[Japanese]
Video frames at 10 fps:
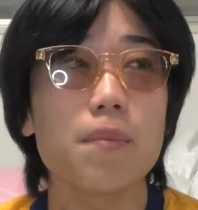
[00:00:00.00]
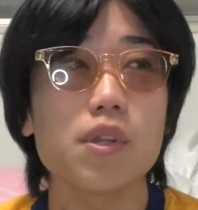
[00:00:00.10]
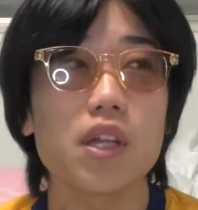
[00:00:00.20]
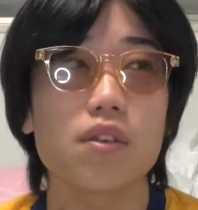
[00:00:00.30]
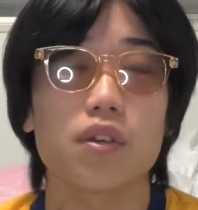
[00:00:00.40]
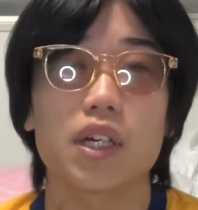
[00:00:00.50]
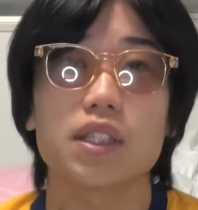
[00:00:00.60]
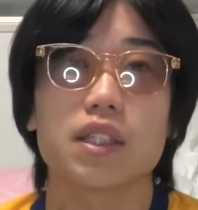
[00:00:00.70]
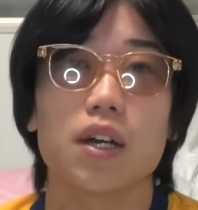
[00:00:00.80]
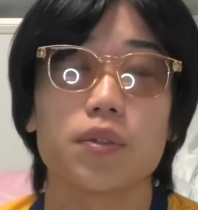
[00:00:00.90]
ムシャツの価
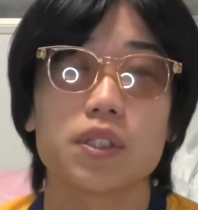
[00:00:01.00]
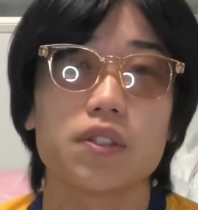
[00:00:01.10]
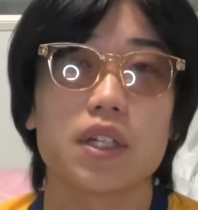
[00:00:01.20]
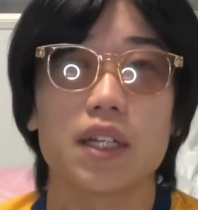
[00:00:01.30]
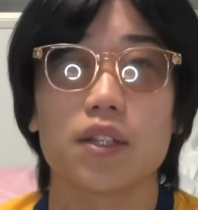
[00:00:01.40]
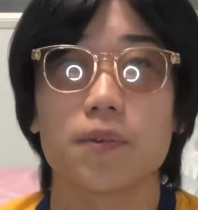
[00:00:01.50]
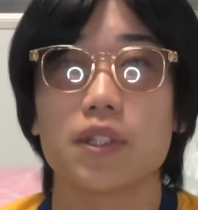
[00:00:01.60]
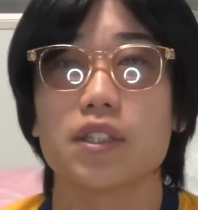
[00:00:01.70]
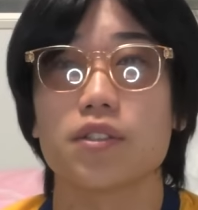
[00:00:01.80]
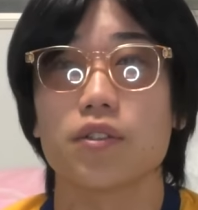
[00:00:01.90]
値が落ちるなと思っ
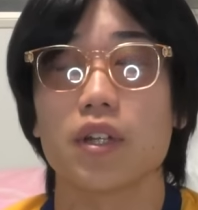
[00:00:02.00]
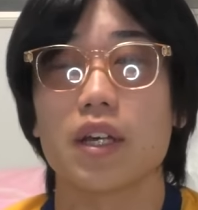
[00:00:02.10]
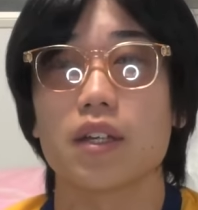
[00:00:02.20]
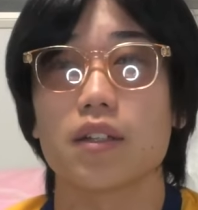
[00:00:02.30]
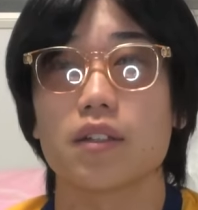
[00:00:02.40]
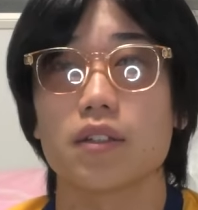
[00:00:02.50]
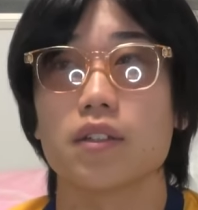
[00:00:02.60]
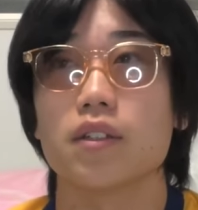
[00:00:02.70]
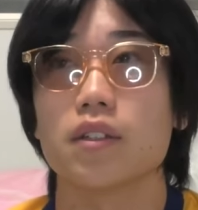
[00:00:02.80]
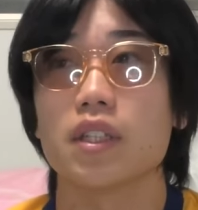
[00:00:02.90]
たんですよこれ、
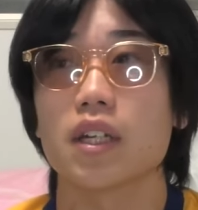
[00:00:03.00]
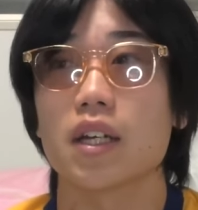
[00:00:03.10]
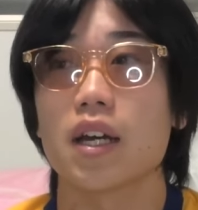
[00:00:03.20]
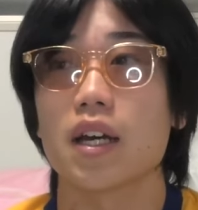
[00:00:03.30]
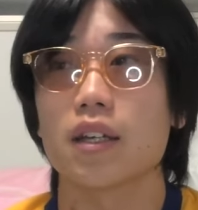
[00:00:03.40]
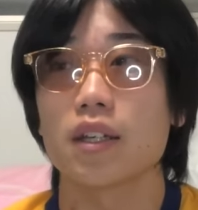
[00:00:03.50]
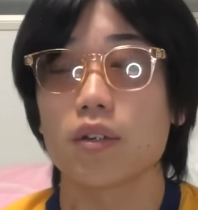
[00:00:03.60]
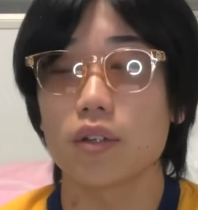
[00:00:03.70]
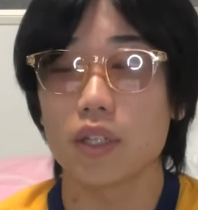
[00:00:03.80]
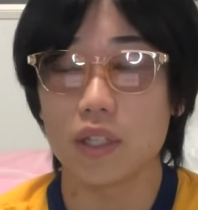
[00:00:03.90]
うん、なんかい
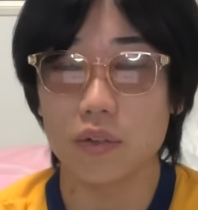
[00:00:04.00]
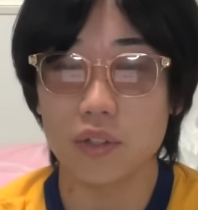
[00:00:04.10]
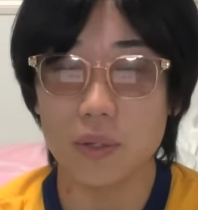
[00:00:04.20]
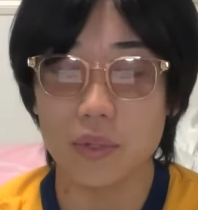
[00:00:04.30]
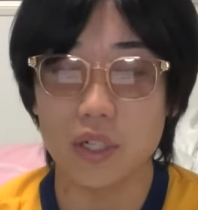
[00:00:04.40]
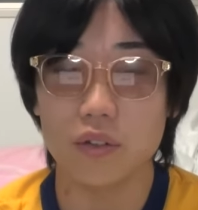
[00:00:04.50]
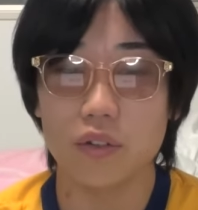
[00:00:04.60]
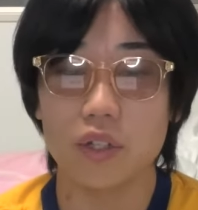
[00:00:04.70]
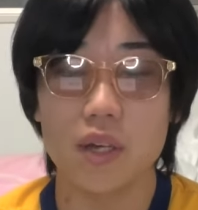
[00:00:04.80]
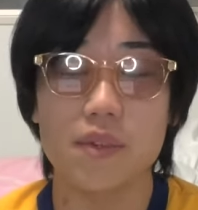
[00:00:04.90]
ろんなブランド
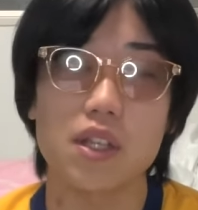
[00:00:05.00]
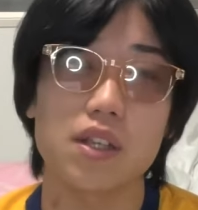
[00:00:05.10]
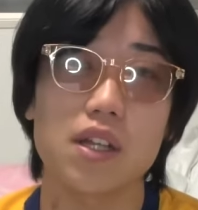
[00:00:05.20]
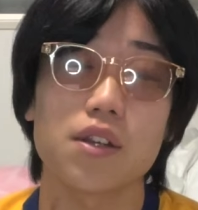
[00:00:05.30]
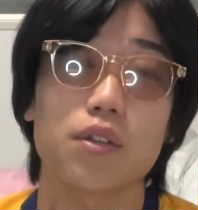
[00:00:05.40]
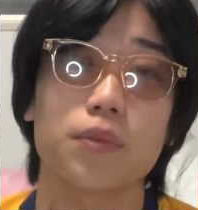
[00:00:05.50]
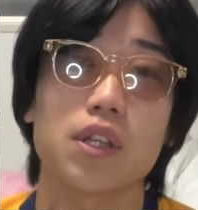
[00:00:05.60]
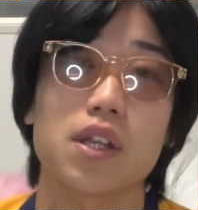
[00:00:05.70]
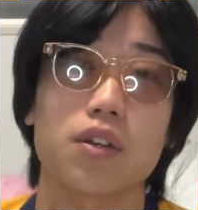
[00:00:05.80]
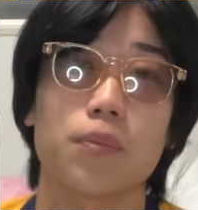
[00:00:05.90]
をゲームシャツ出してると思うん
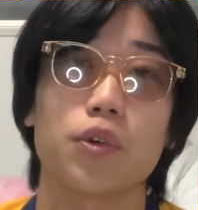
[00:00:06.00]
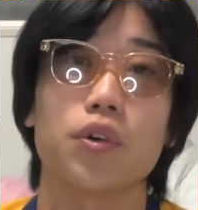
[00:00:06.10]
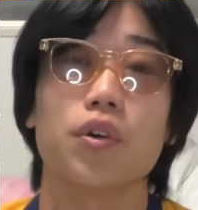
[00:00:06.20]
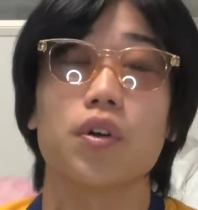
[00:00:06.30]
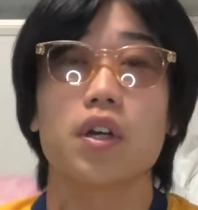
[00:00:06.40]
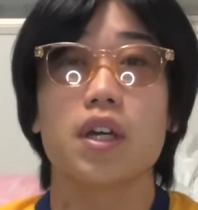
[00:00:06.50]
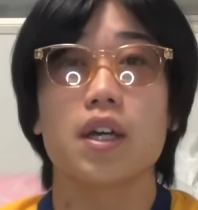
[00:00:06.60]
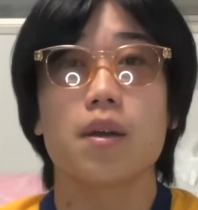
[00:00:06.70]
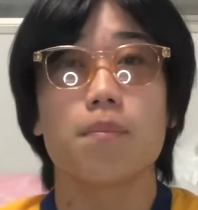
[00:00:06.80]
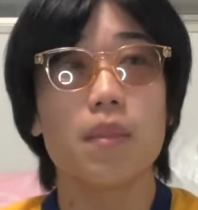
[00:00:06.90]
ですけども
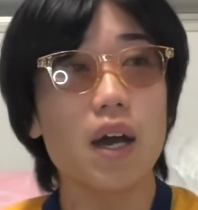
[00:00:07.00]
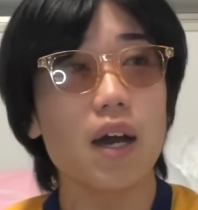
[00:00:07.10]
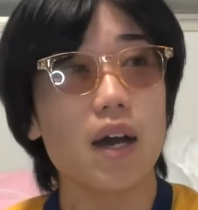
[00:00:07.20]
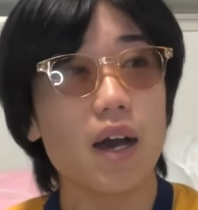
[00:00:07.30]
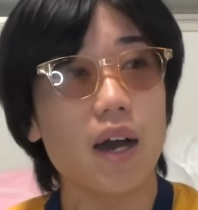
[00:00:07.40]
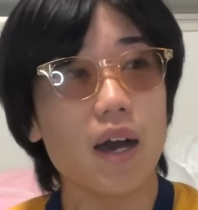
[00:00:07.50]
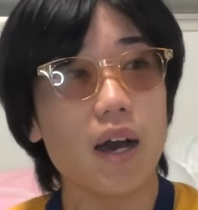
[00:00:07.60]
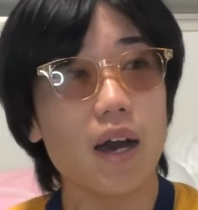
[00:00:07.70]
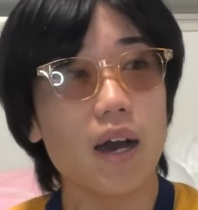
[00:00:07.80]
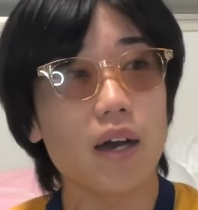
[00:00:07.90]
ま
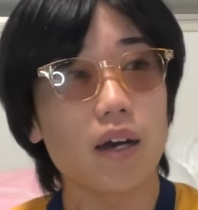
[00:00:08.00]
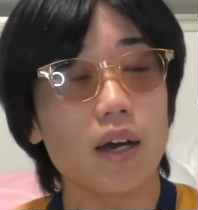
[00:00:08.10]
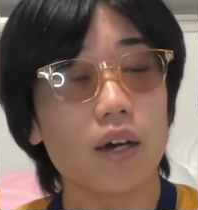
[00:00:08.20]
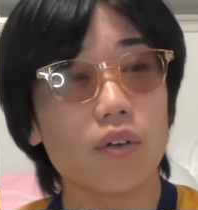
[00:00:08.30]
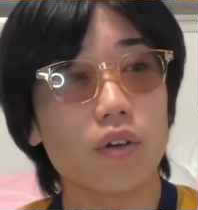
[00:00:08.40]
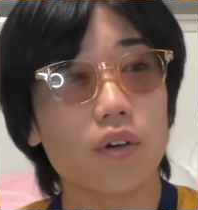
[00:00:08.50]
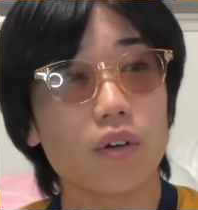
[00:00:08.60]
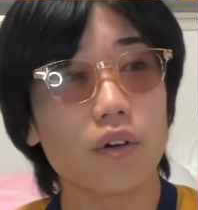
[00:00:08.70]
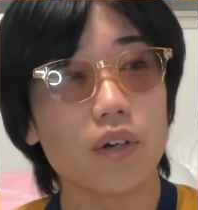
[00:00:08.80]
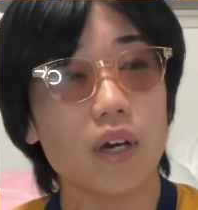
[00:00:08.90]
ああ
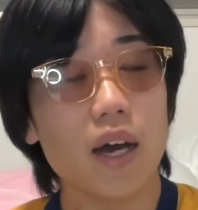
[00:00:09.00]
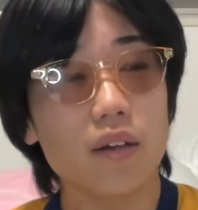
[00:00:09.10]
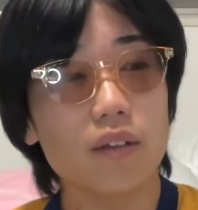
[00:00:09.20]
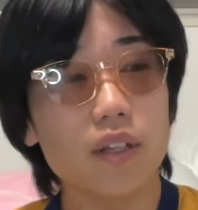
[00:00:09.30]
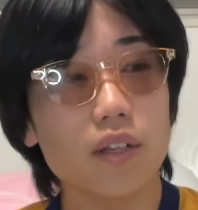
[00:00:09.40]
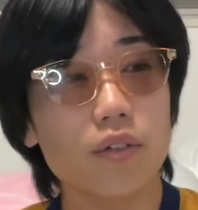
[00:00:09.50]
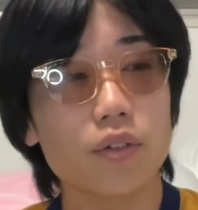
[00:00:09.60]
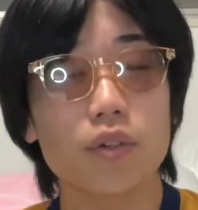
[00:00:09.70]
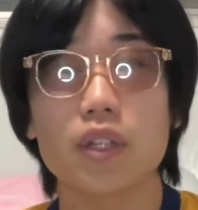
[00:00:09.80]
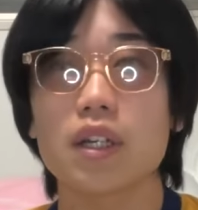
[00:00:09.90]
のある程度
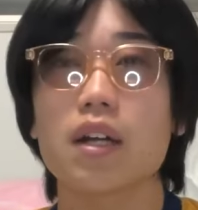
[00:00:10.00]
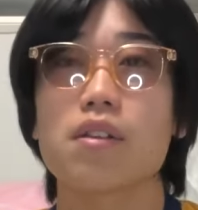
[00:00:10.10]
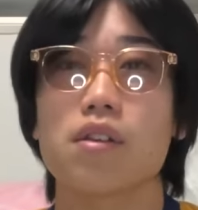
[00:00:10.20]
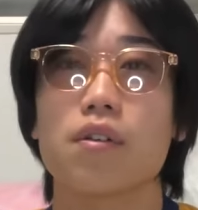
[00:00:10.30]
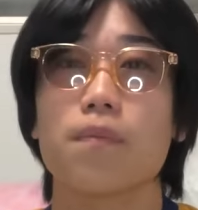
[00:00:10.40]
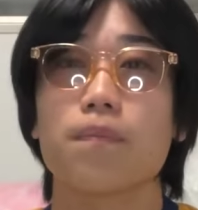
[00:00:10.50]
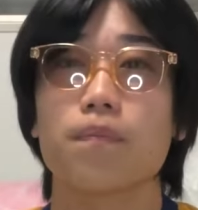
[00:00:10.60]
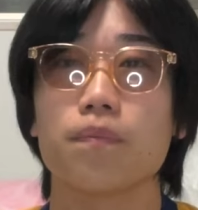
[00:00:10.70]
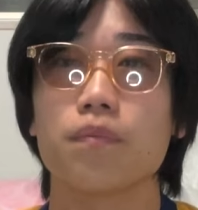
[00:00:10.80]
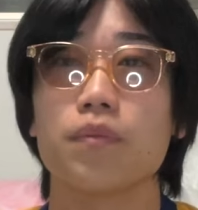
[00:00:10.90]
クオリティがあるんですよ、
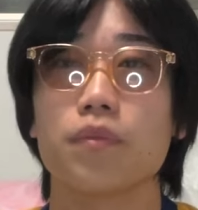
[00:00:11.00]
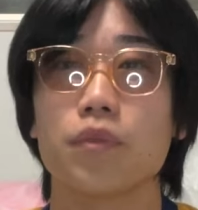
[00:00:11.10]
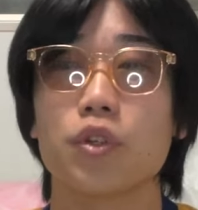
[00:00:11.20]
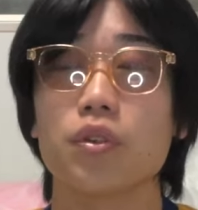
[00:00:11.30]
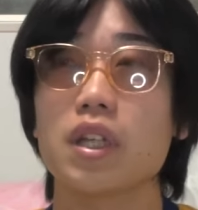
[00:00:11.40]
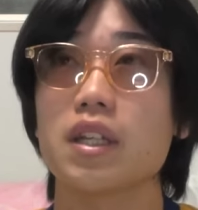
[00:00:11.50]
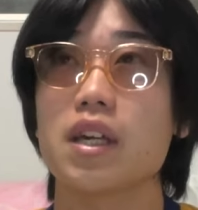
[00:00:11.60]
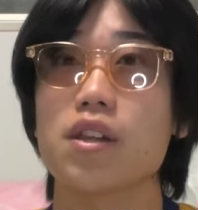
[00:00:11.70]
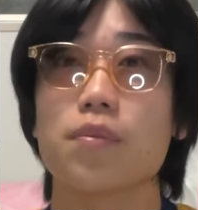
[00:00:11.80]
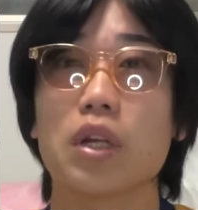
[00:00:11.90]
うん、どんなに
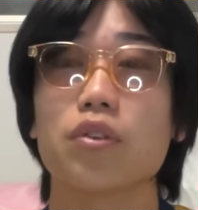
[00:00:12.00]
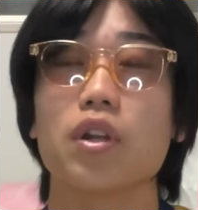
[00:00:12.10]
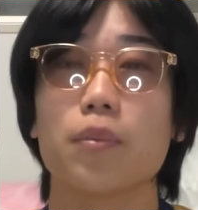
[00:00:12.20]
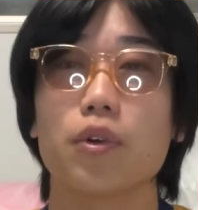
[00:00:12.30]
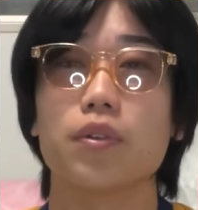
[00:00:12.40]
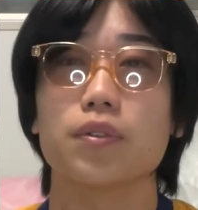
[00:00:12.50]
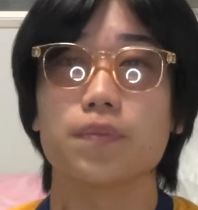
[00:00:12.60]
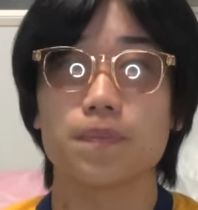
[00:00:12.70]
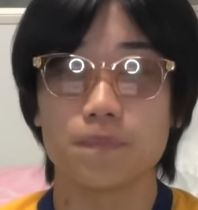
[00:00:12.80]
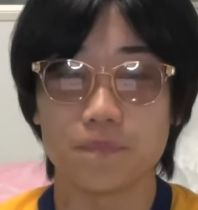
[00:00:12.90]
安いブランドでも、
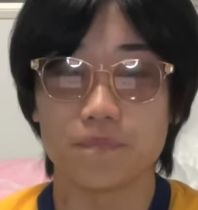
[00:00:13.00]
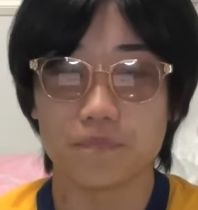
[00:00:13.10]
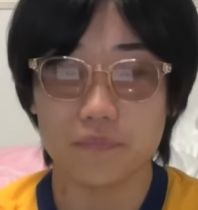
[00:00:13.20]
うん、